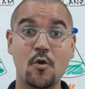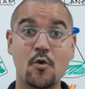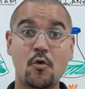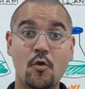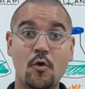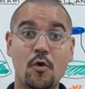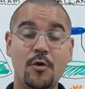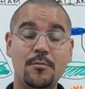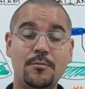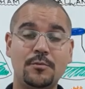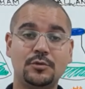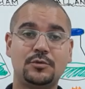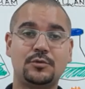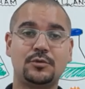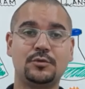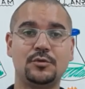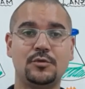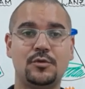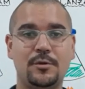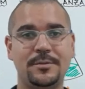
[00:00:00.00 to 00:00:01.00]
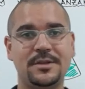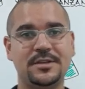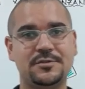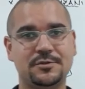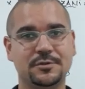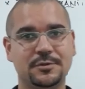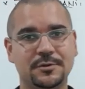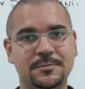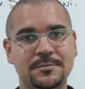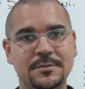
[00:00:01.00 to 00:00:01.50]
Como tudo
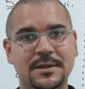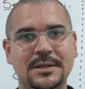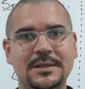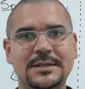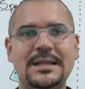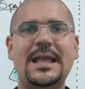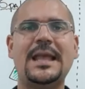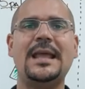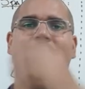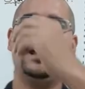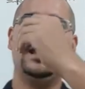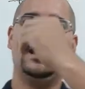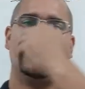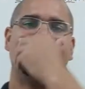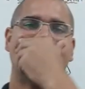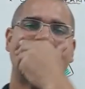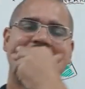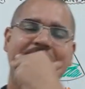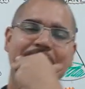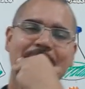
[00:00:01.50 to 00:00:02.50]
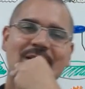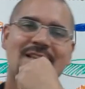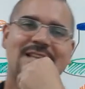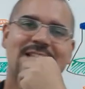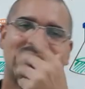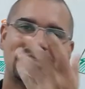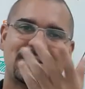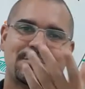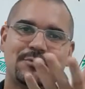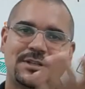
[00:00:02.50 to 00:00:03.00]
começou? É, sabia que
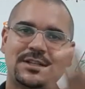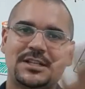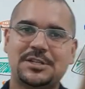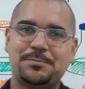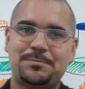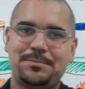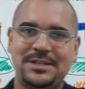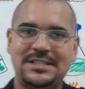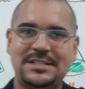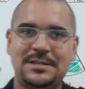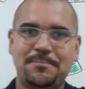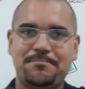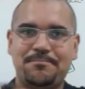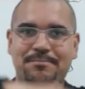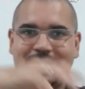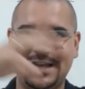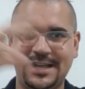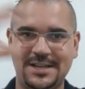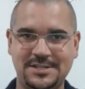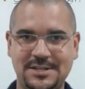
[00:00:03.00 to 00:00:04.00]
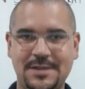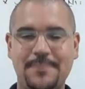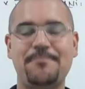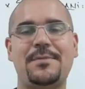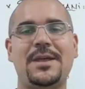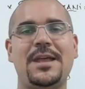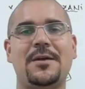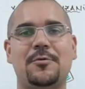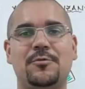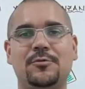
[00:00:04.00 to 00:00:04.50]
essa é uma das principais né,
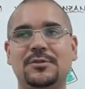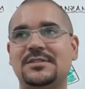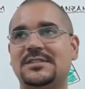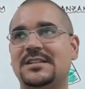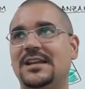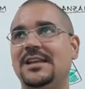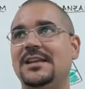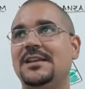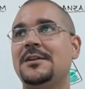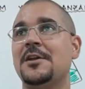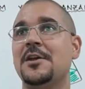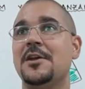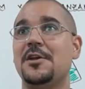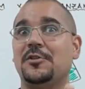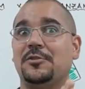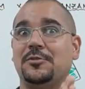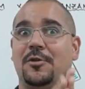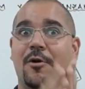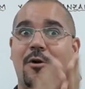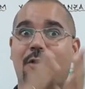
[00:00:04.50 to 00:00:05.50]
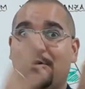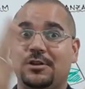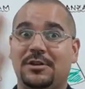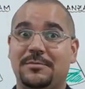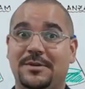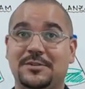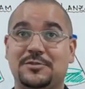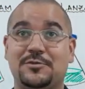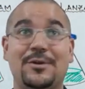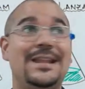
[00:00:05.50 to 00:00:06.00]
perguntas aí,
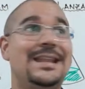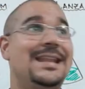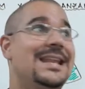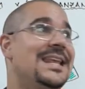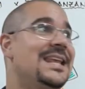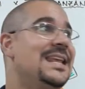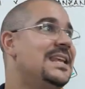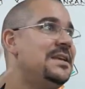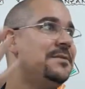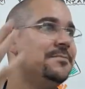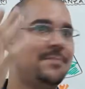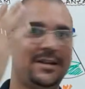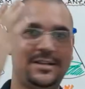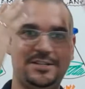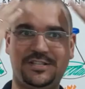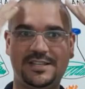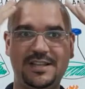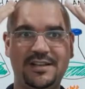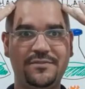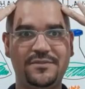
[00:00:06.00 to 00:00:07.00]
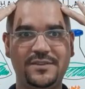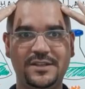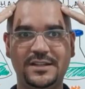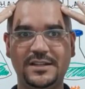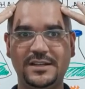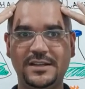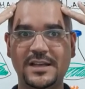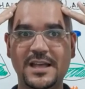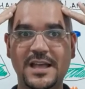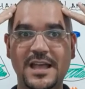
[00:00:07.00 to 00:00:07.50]
dogmas ou enigmas da
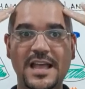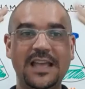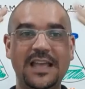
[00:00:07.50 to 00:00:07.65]
vida.